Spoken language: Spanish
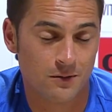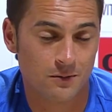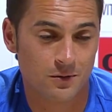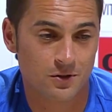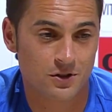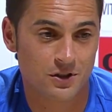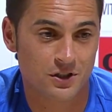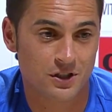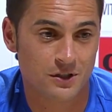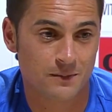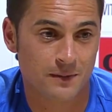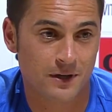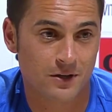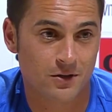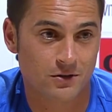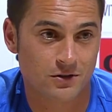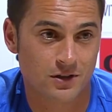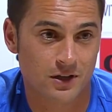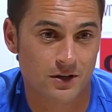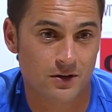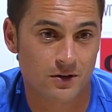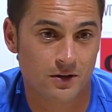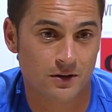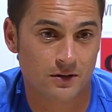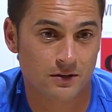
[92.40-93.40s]
muchísimas
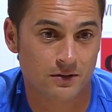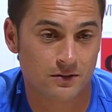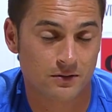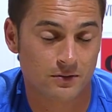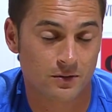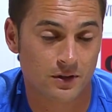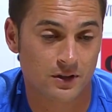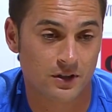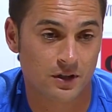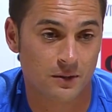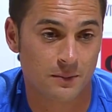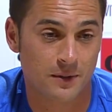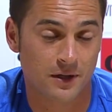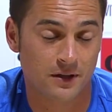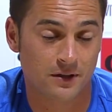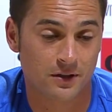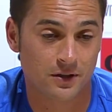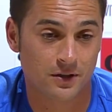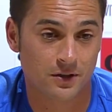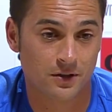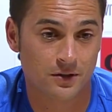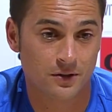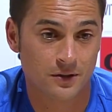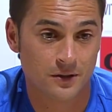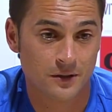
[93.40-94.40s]
cosas durante el
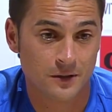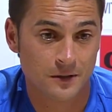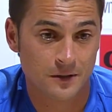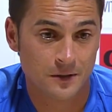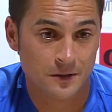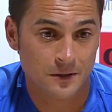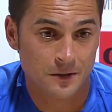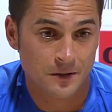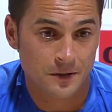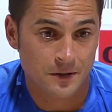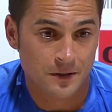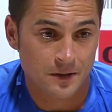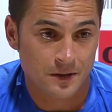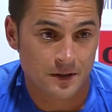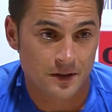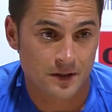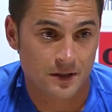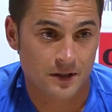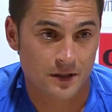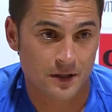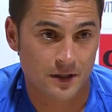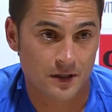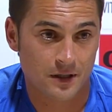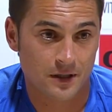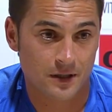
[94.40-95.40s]
partido.
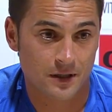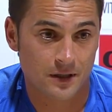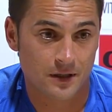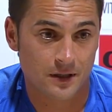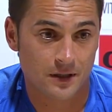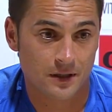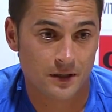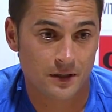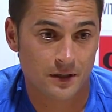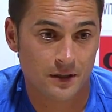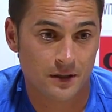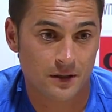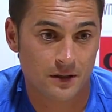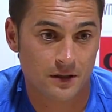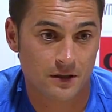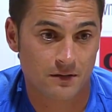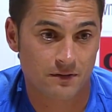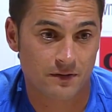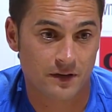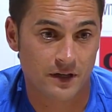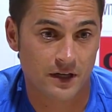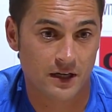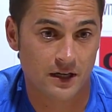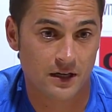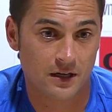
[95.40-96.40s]
Eh, al
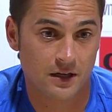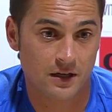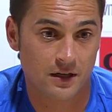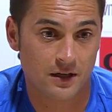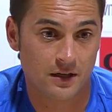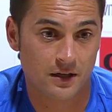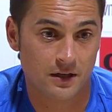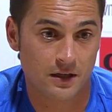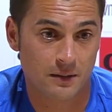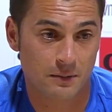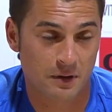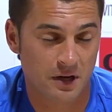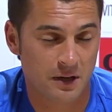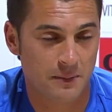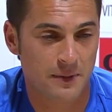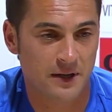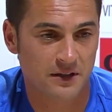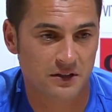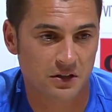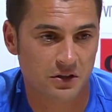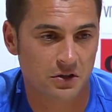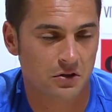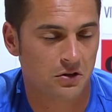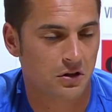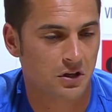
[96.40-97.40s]
final, en eh, la primera
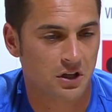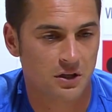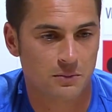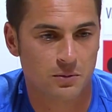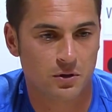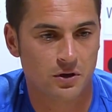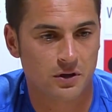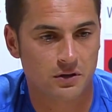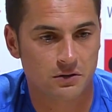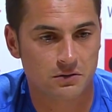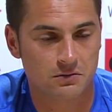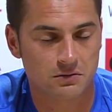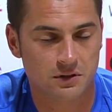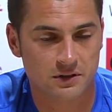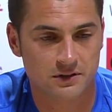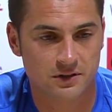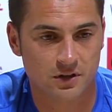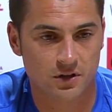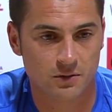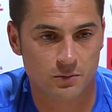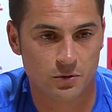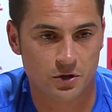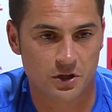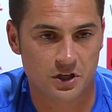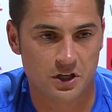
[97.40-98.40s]
parte yo creo que el equipo ha
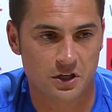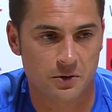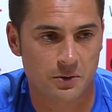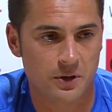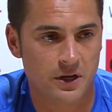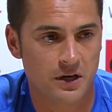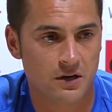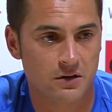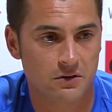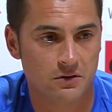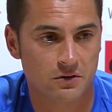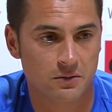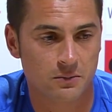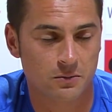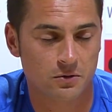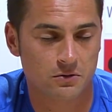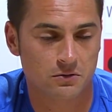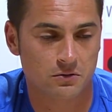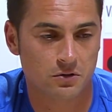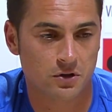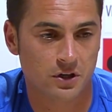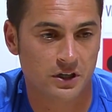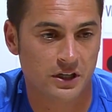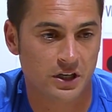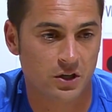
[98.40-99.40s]
estado muy equilibrado, no,
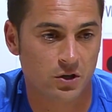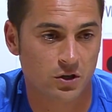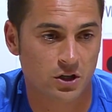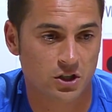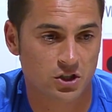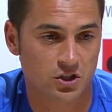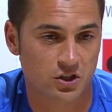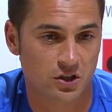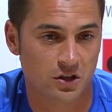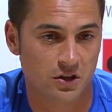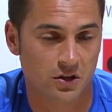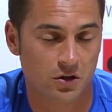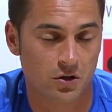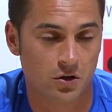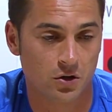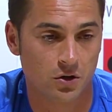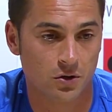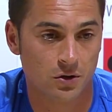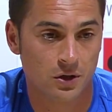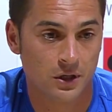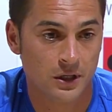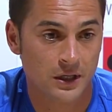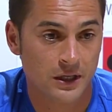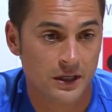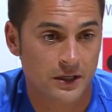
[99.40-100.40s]
no han creado ocasiones de
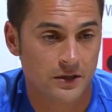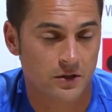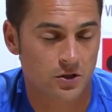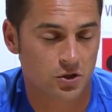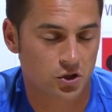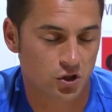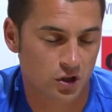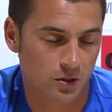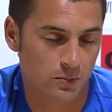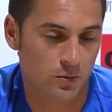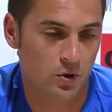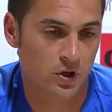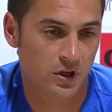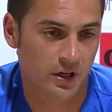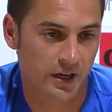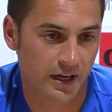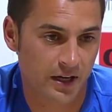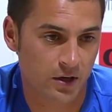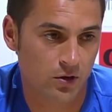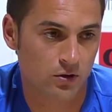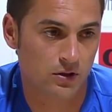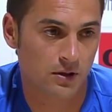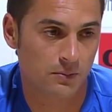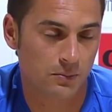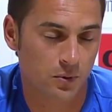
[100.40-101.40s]
gol. Nosotros hemos
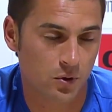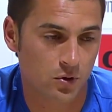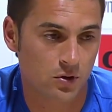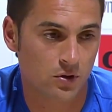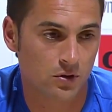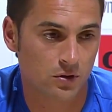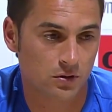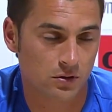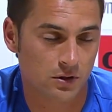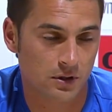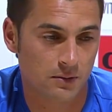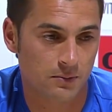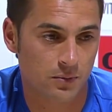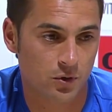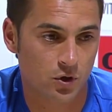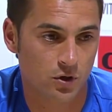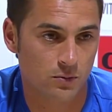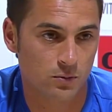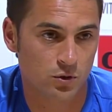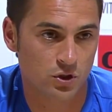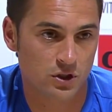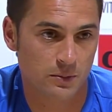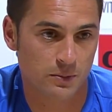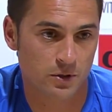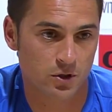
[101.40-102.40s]
generado tampoco, tampoco
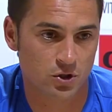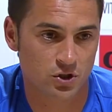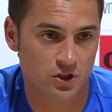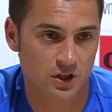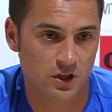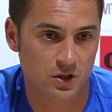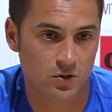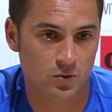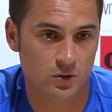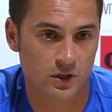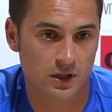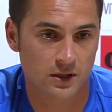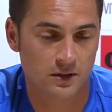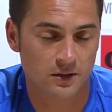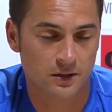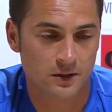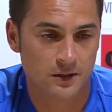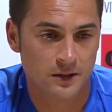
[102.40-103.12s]
muchas, pero sí algunas.